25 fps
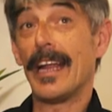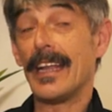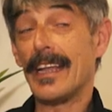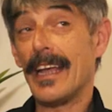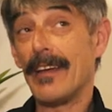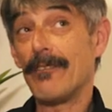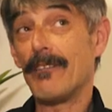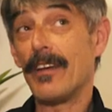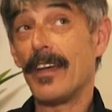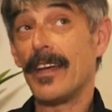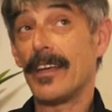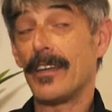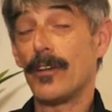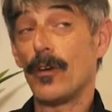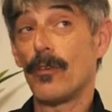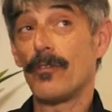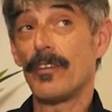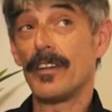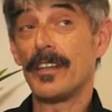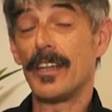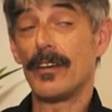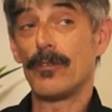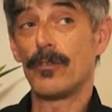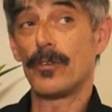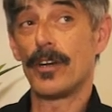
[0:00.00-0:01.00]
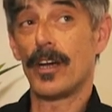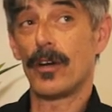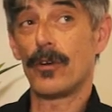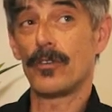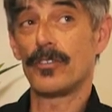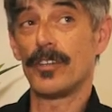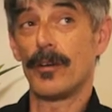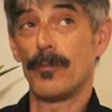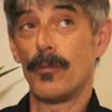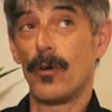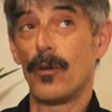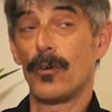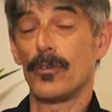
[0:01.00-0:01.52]
e, io vedevo una
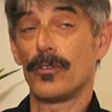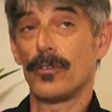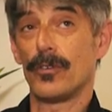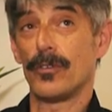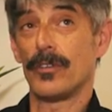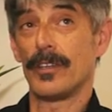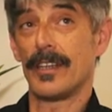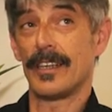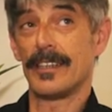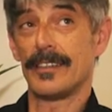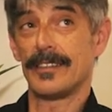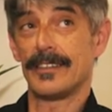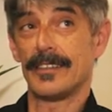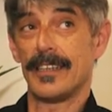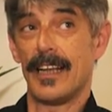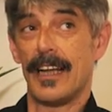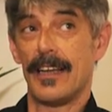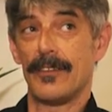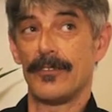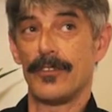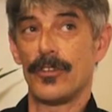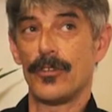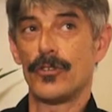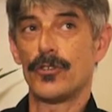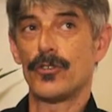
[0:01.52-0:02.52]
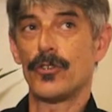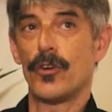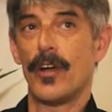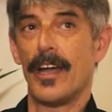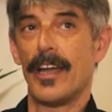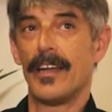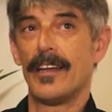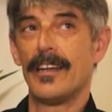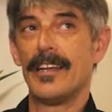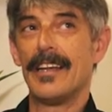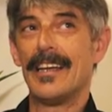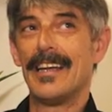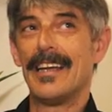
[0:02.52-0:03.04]
cosa molto interessante, cioè
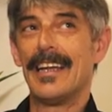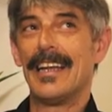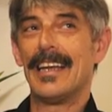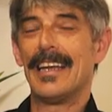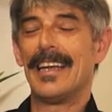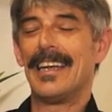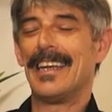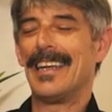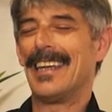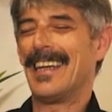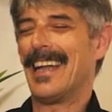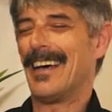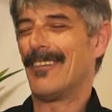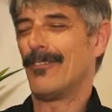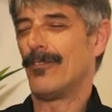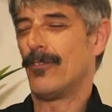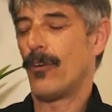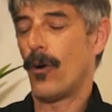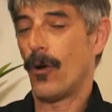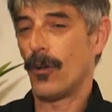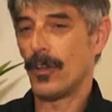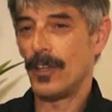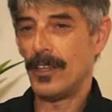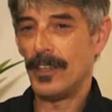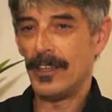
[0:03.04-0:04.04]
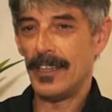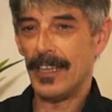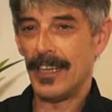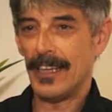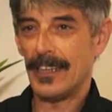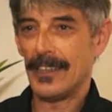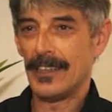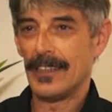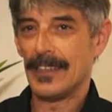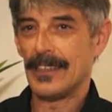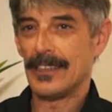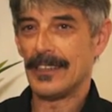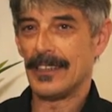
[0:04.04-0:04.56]
la voglia
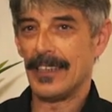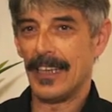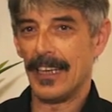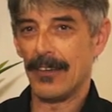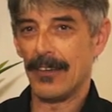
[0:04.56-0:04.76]
di